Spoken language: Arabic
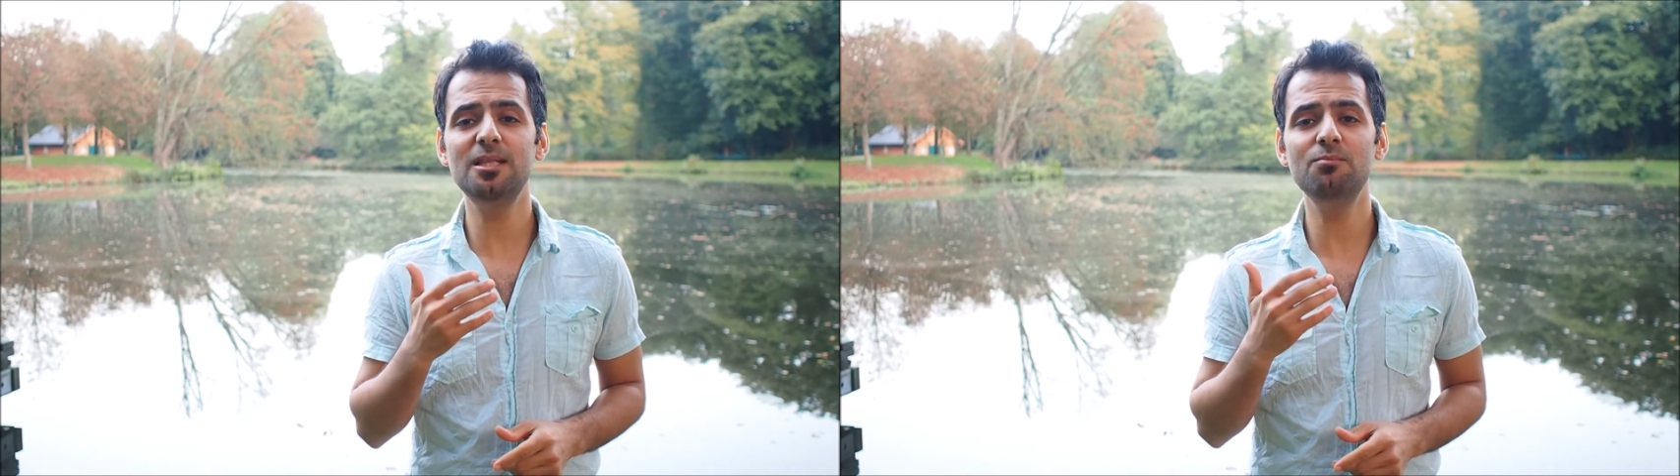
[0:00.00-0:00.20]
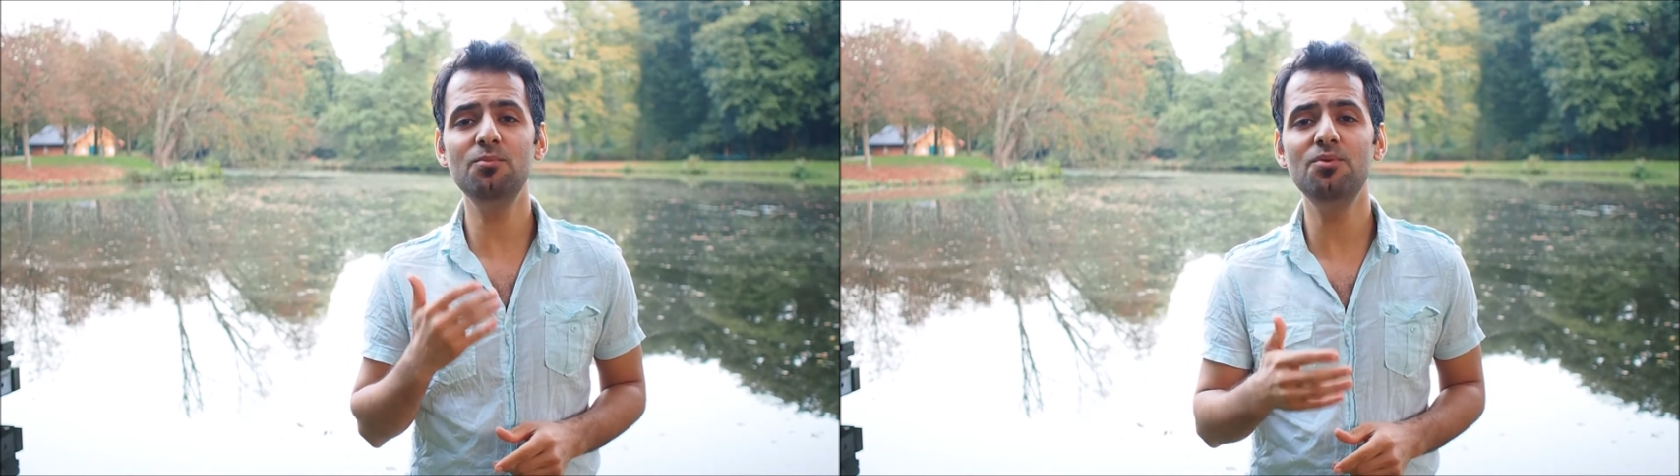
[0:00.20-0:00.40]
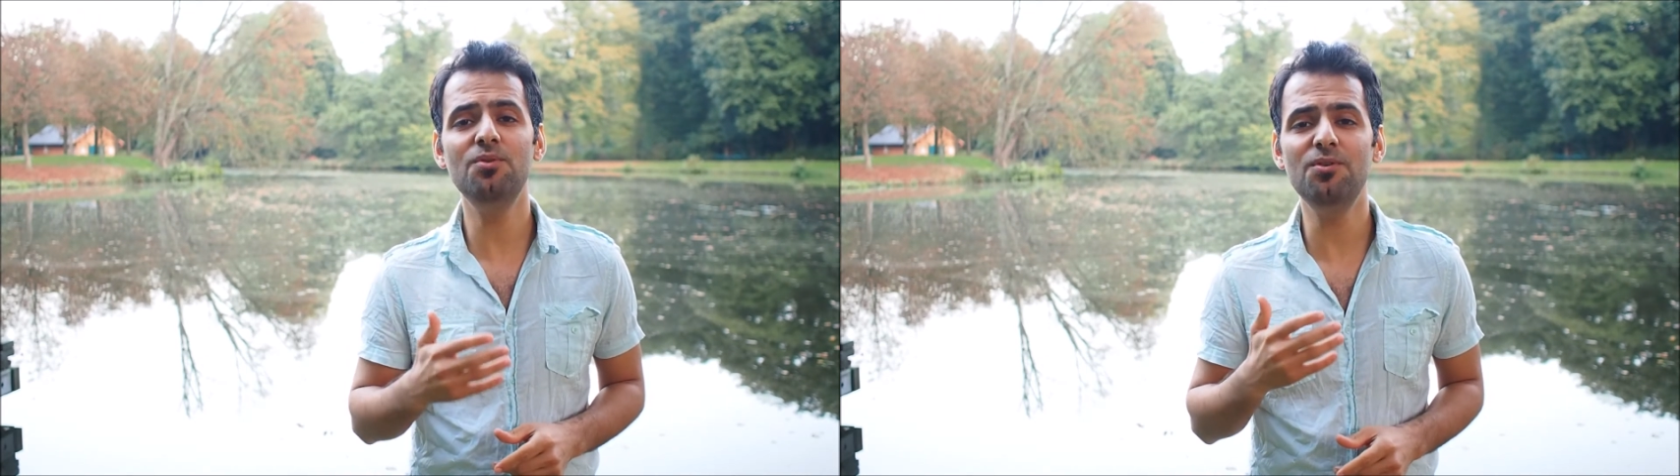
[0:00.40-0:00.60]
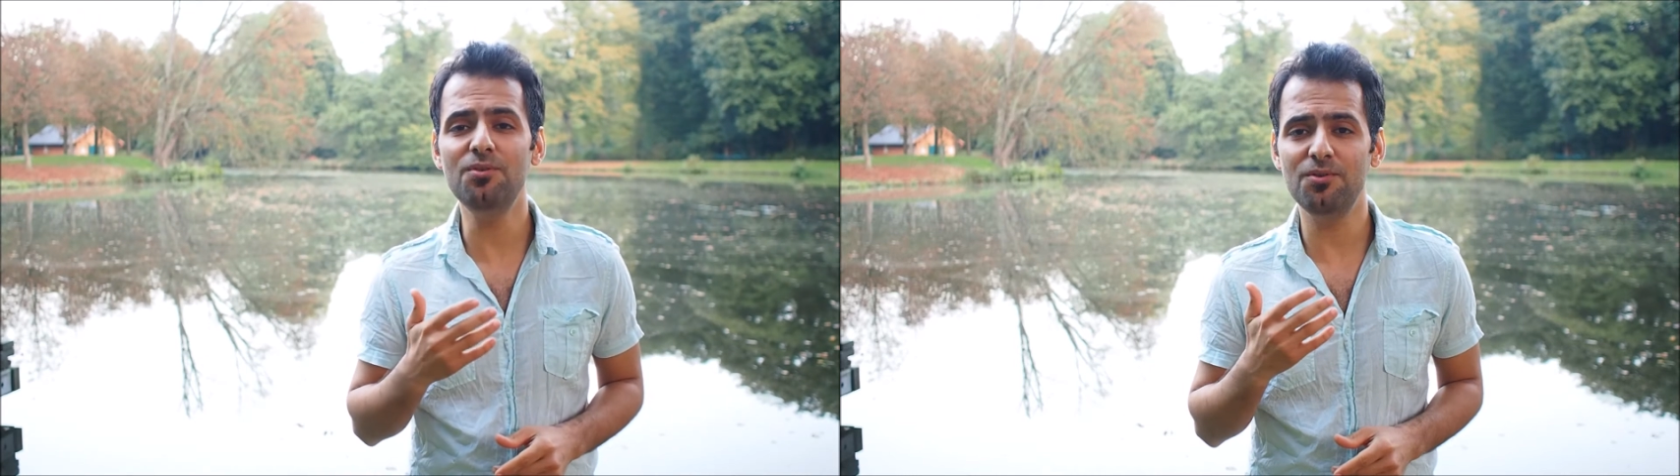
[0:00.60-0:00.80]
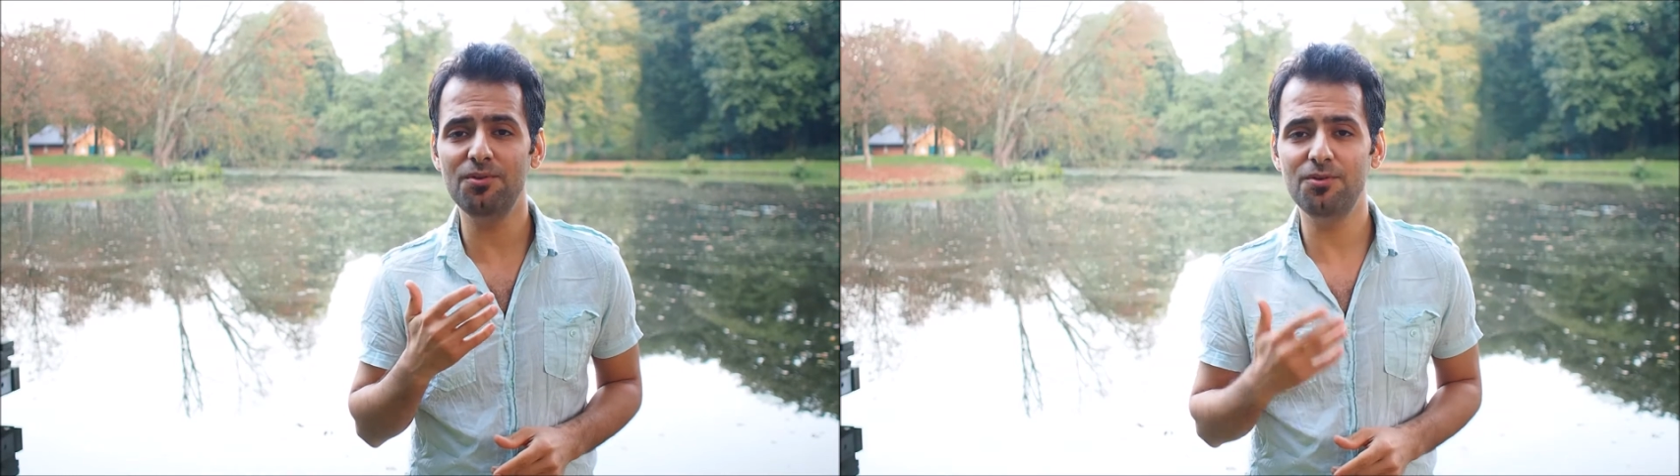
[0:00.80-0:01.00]

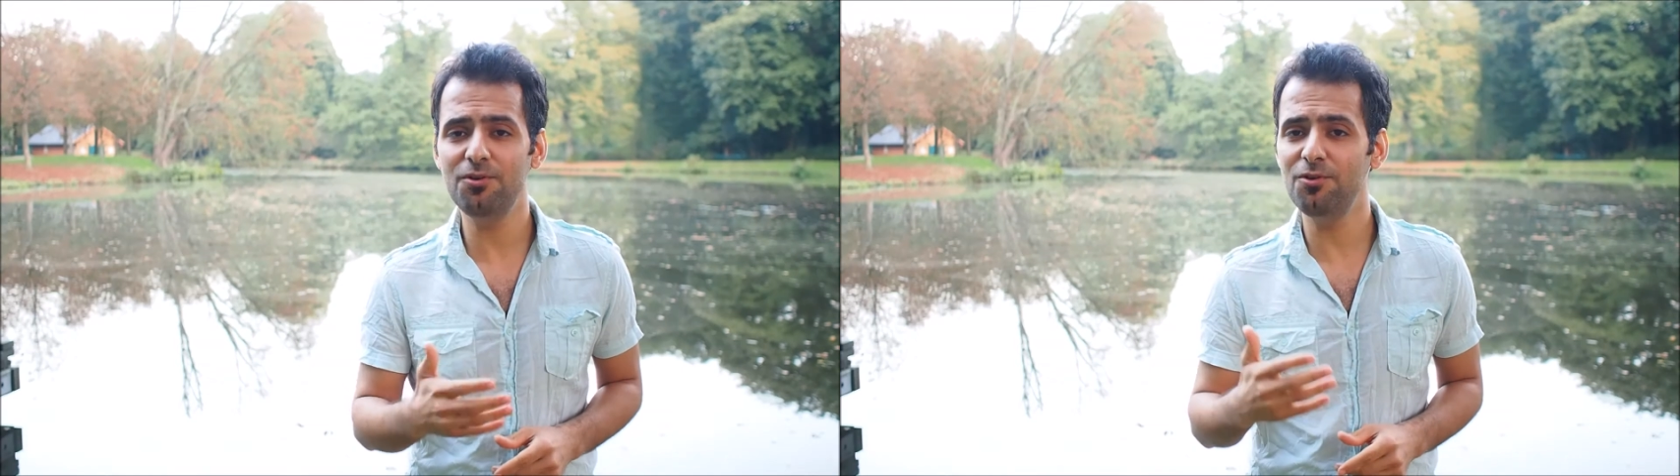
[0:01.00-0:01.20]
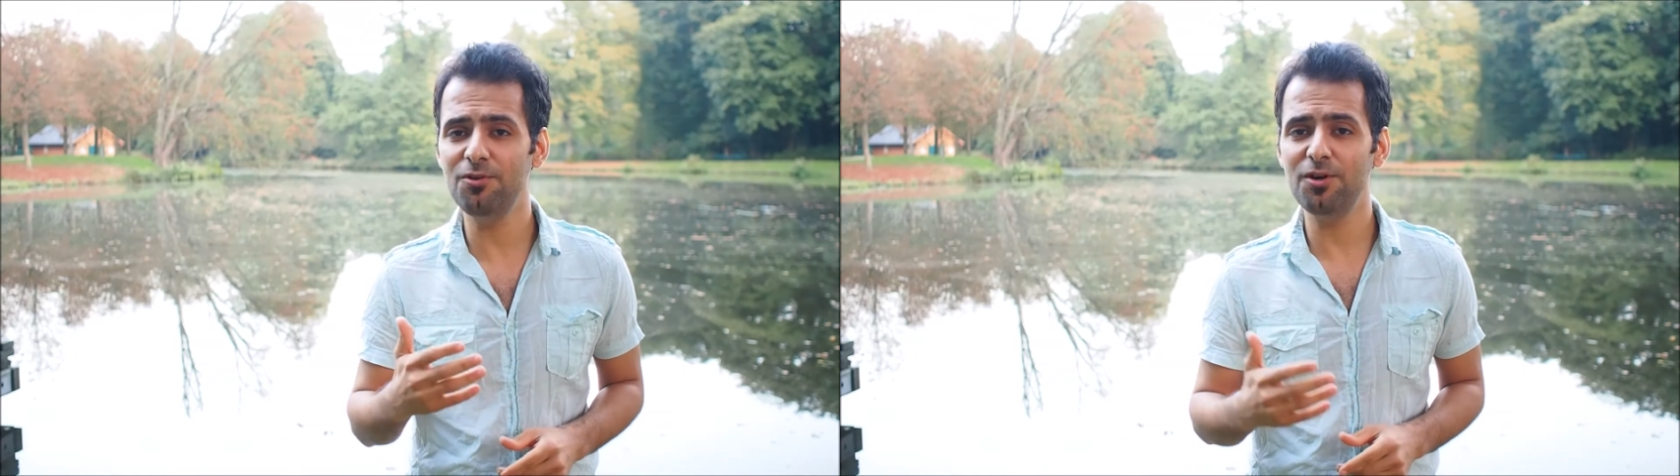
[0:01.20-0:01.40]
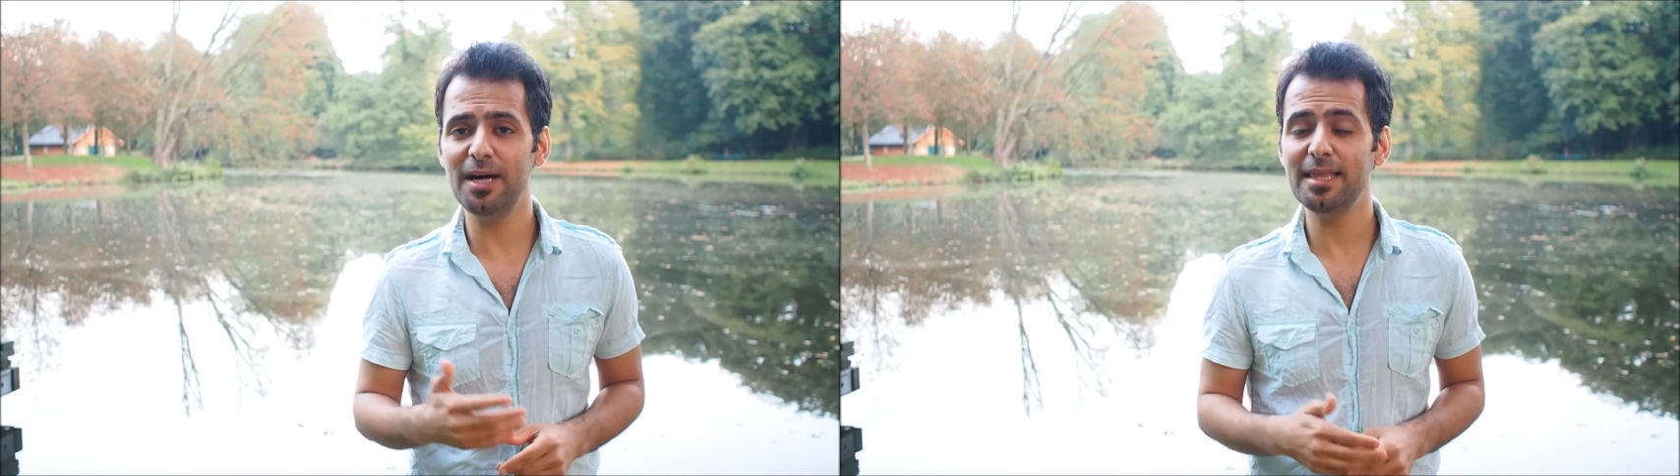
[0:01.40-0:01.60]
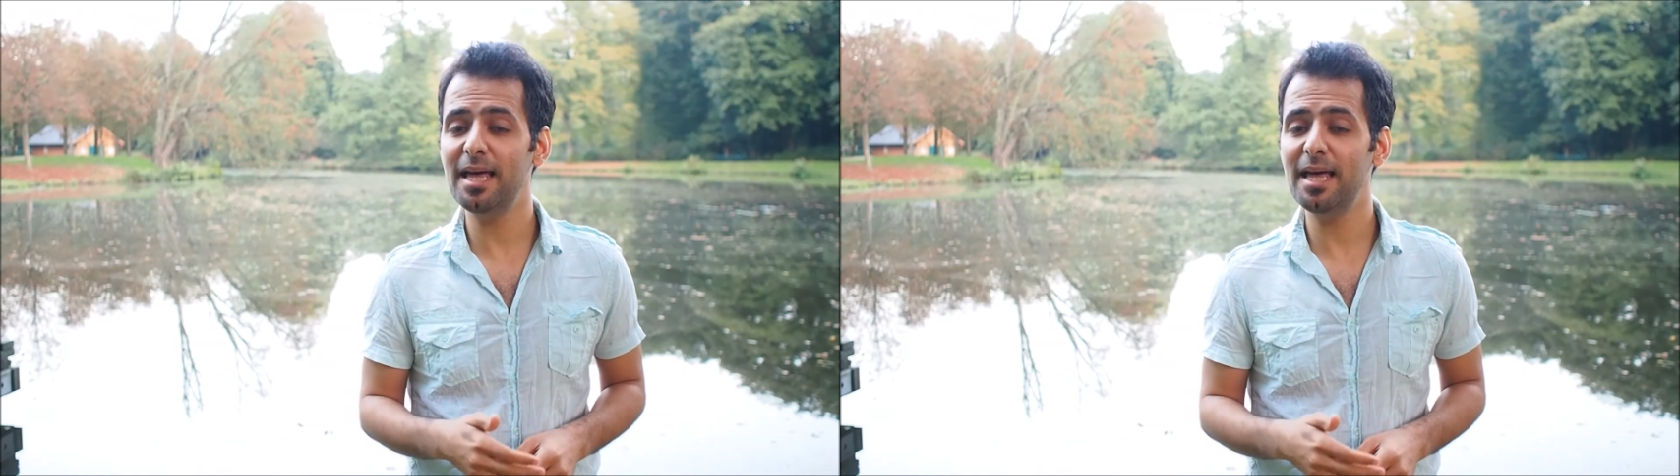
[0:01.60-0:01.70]
دموع